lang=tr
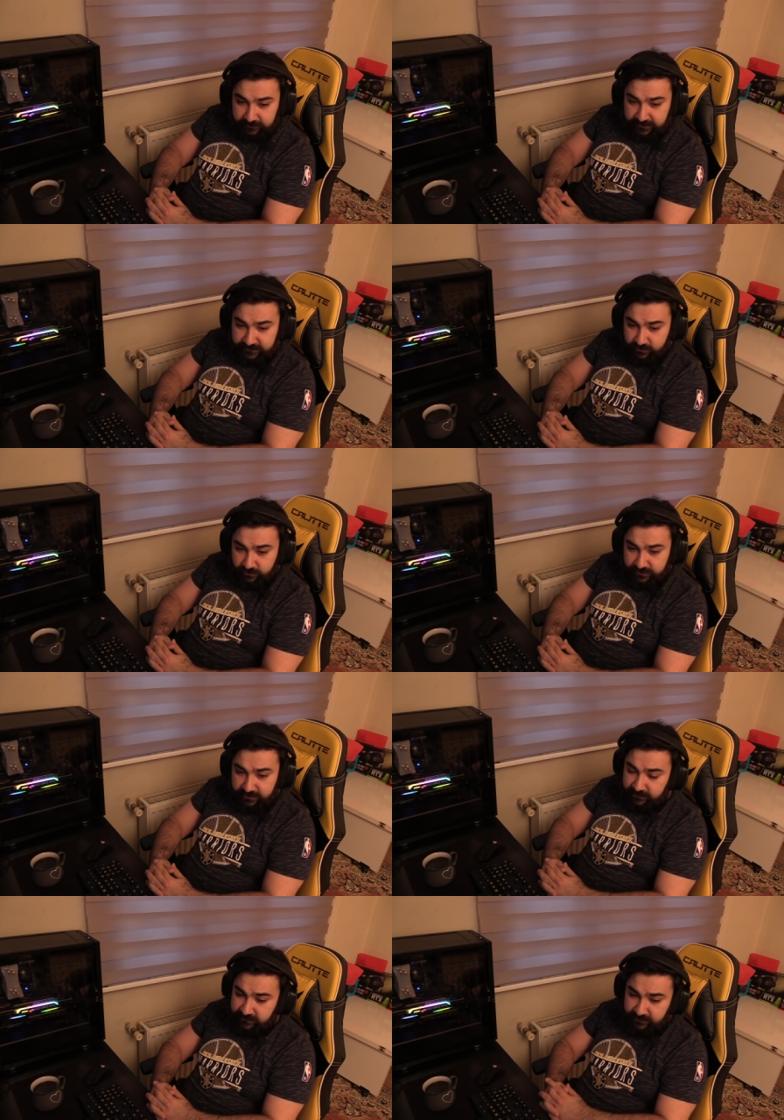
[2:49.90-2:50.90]
Eski
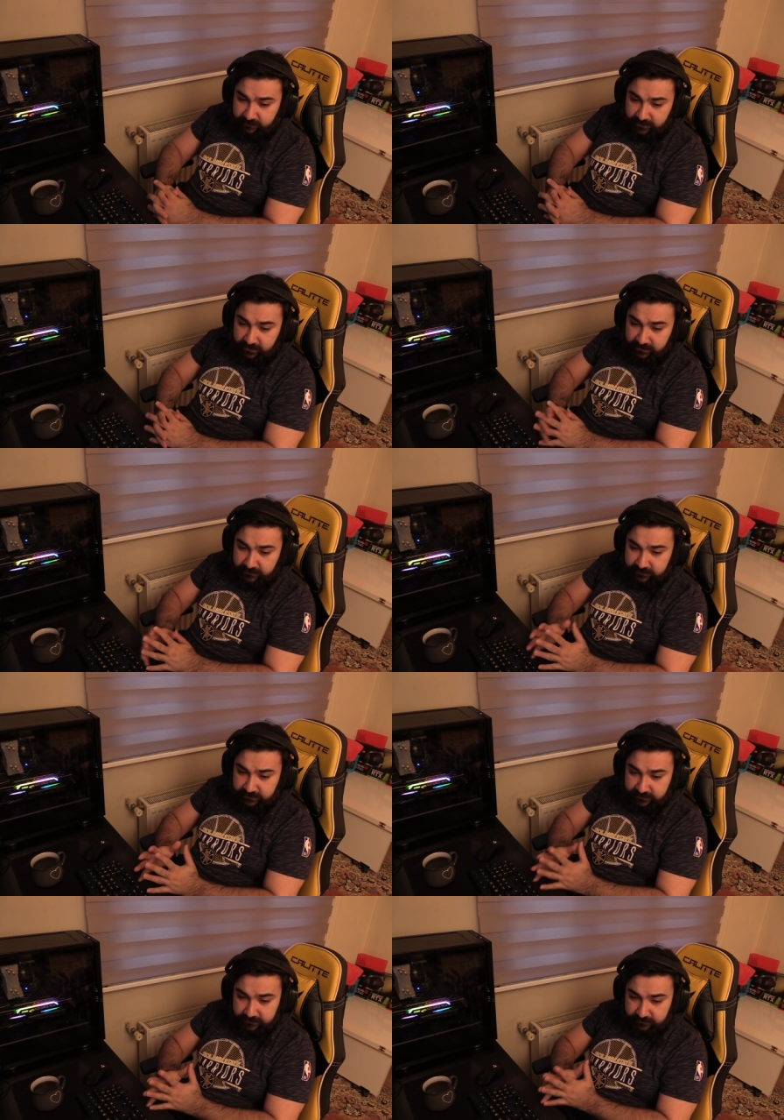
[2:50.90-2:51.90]
sunucular bile çekiyor. Kartı
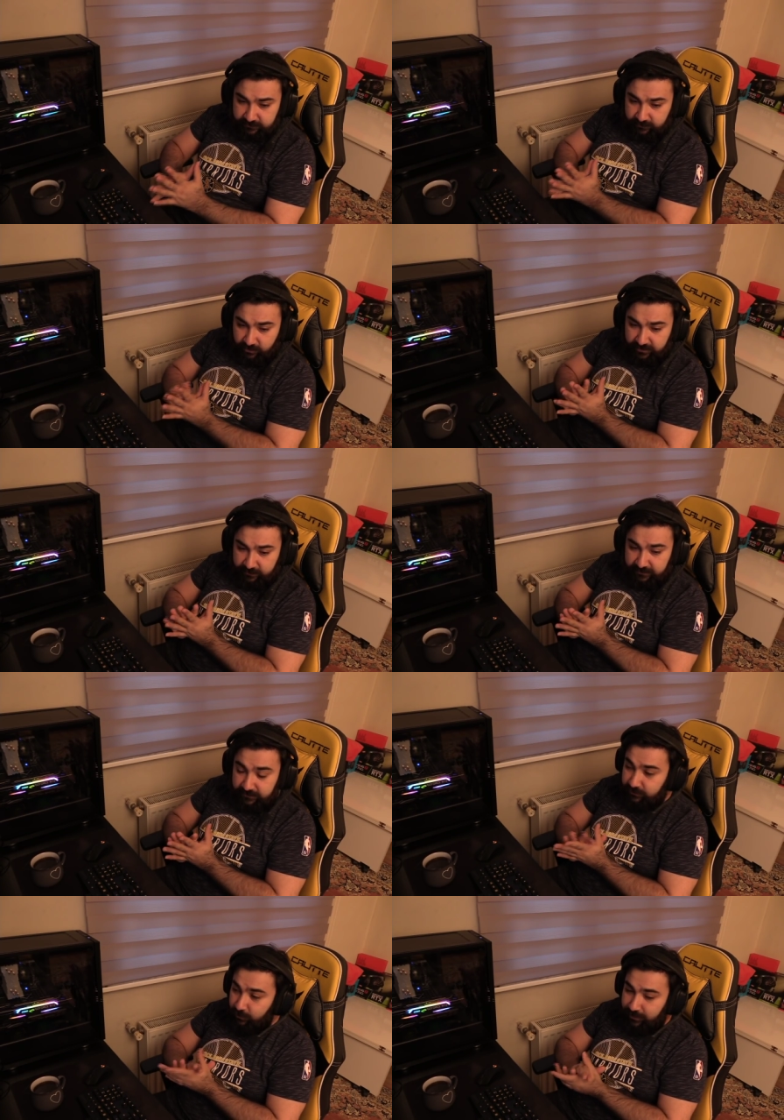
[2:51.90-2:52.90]
hayır. Böyle bir
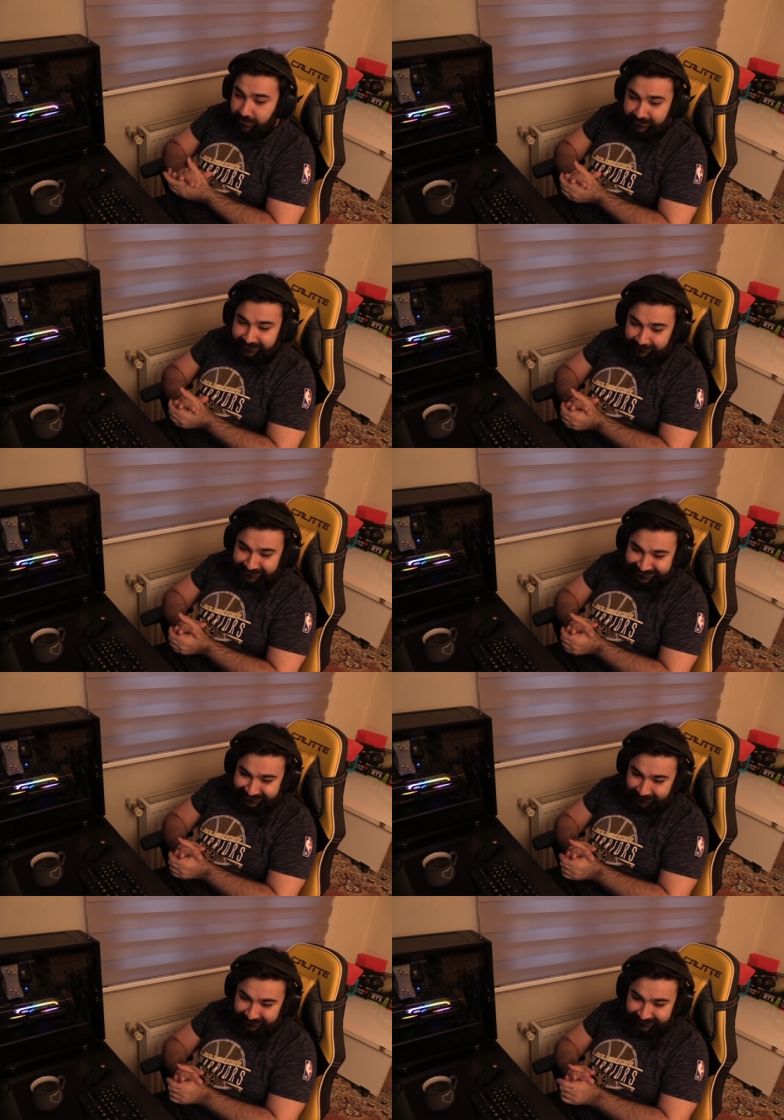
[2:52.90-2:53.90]
yok hayır tabii ki şimdi.